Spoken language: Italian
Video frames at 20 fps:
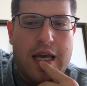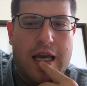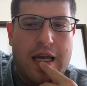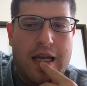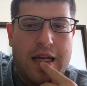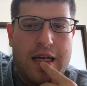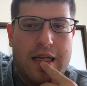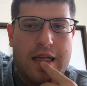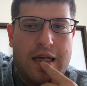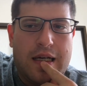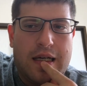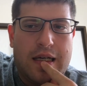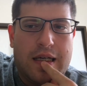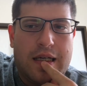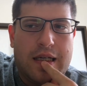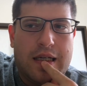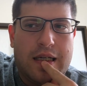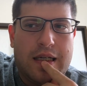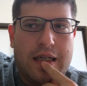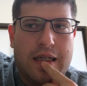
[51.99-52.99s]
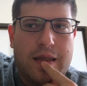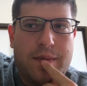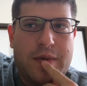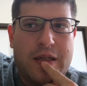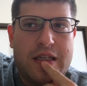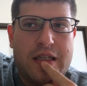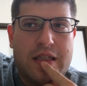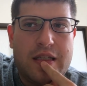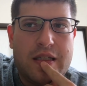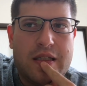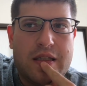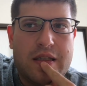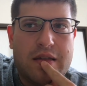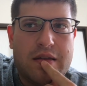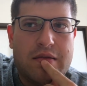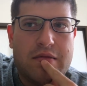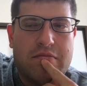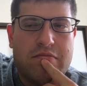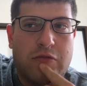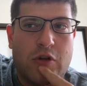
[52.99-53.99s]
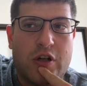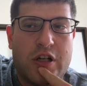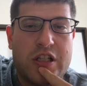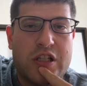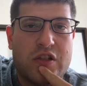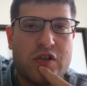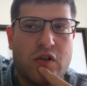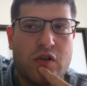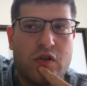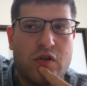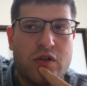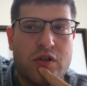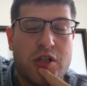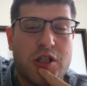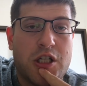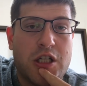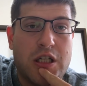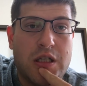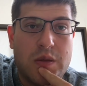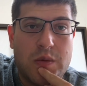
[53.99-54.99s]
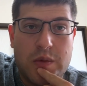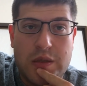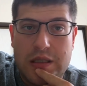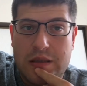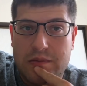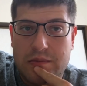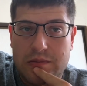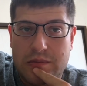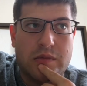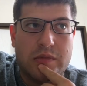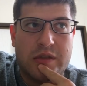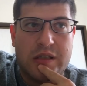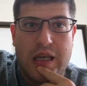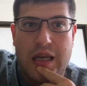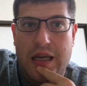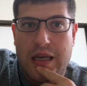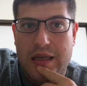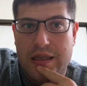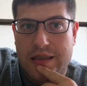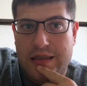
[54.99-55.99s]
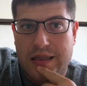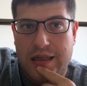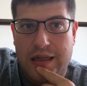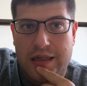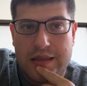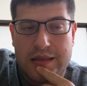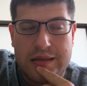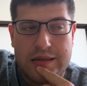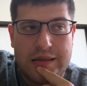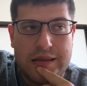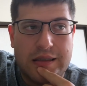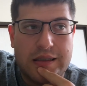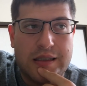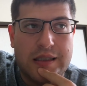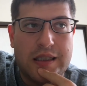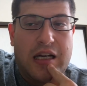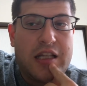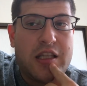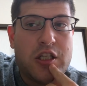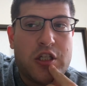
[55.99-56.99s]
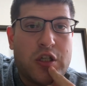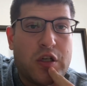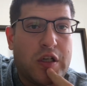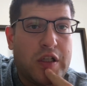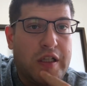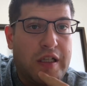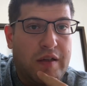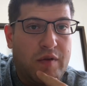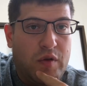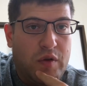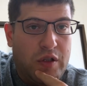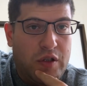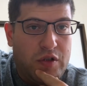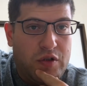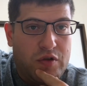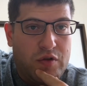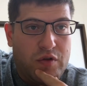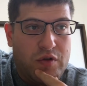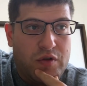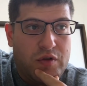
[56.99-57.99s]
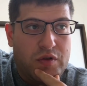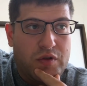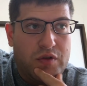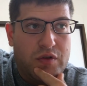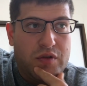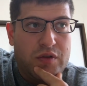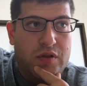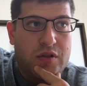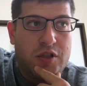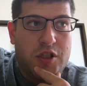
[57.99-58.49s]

E la, la media di ore di sonno di 5 6 scarse, 13 ore di lavoro al giorno,